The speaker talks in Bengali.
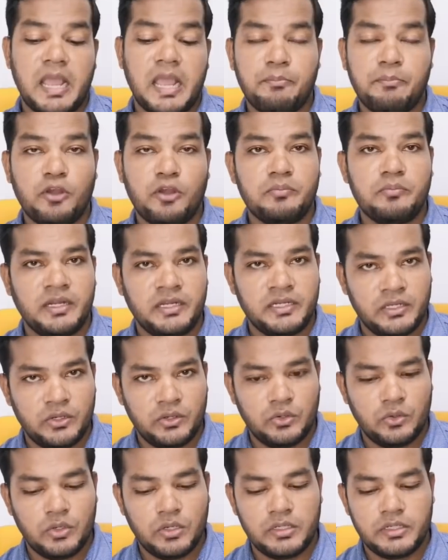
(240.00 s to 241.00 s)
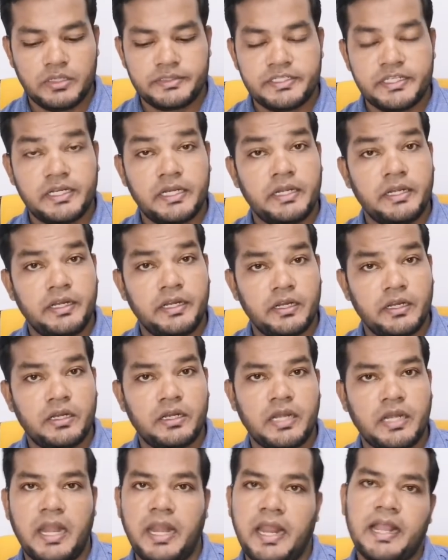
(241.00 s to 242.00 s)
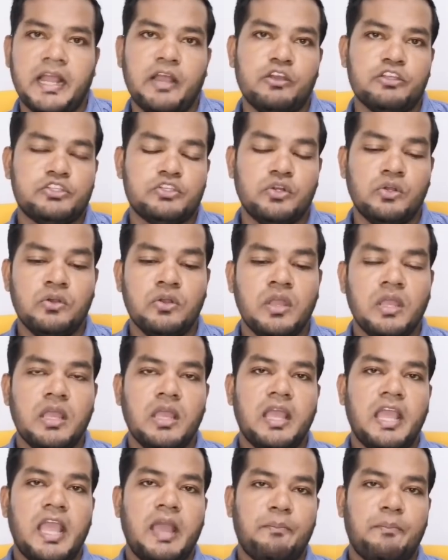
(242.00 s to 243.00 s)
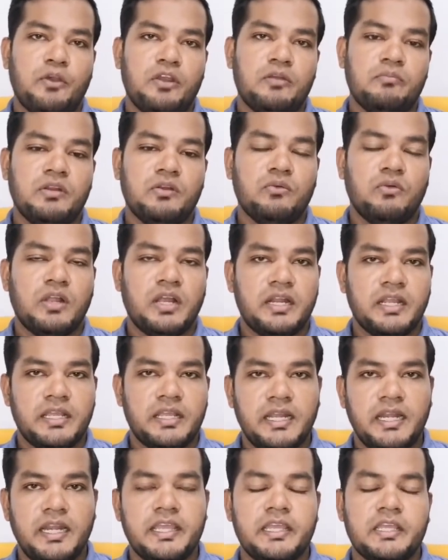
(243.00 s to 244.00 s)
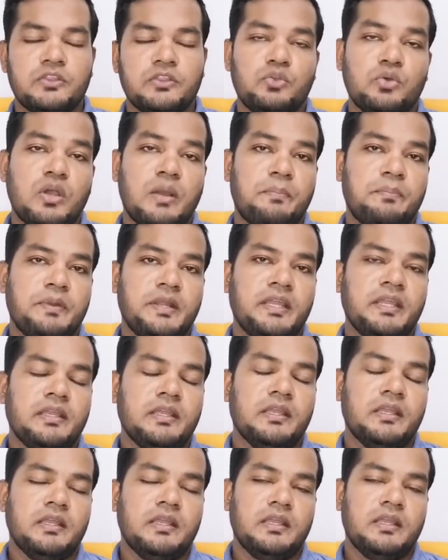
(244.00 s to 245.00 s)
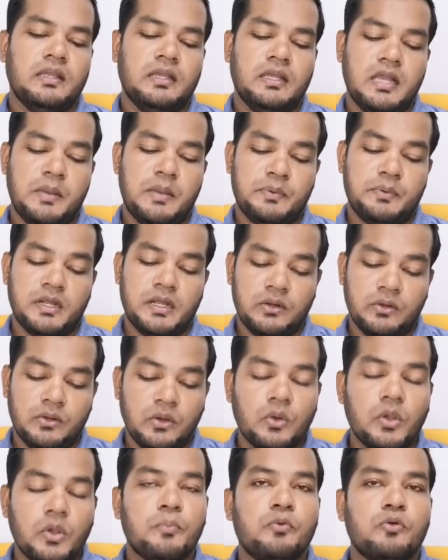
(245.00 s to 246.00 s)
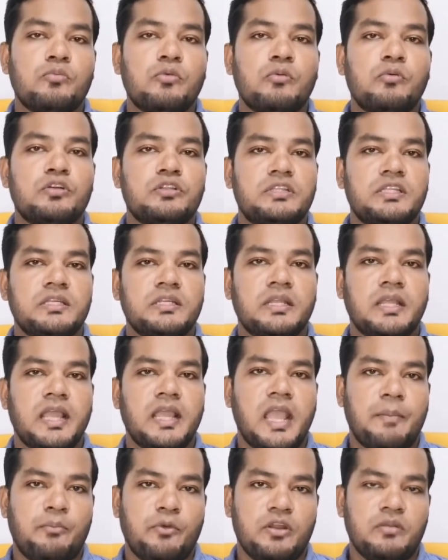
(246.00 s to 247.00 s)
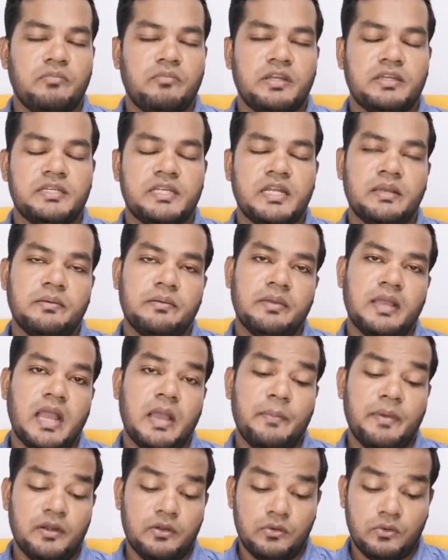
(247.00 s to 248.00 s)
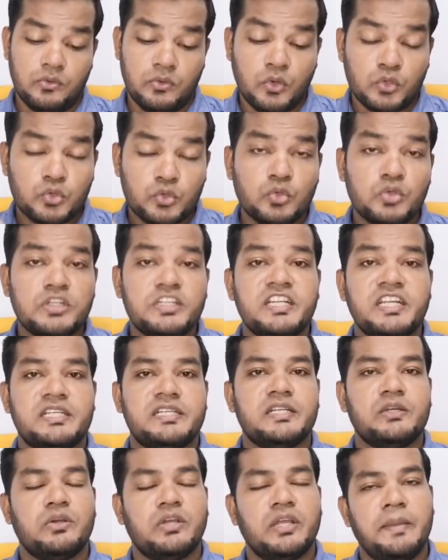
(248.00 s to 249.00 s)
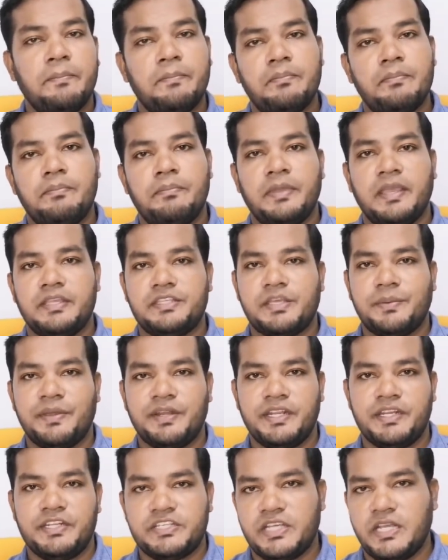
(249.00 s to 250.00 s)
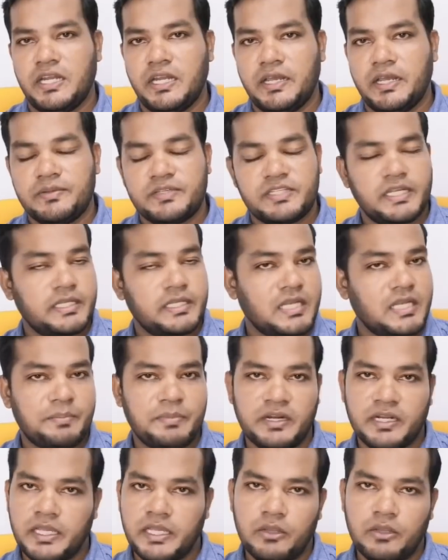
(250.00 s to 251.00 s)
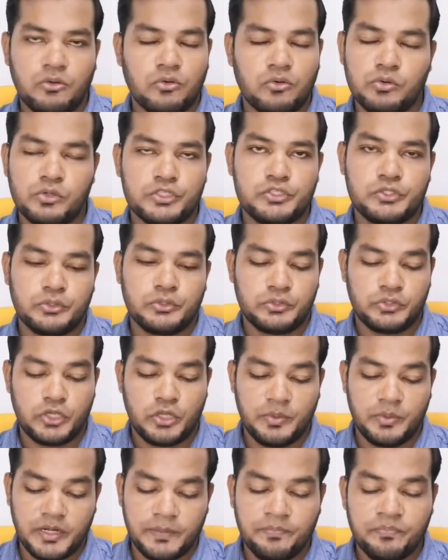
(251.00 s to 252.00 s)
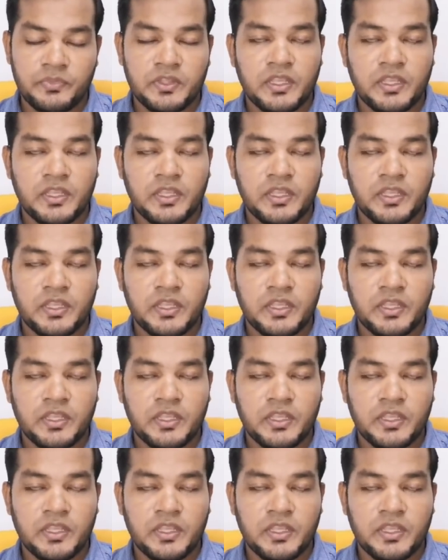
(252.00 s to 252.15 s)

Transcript: অ্যাপয়েন্টমেন্ট যে লেখা হয়েছিল অ্যাপয়েন্টমেন্ট ওখানে গেলেই কিন্তু আপনি আপনার ওই পূর্ববর্তীর অ্যাপয়েন্টমেন্টটা আবার নতুন ডেটে পেয়ে যাবেন ইনশাল্লাহ সেক্ষেত্রে আপনাকে কোনো কিছু করতে হবে না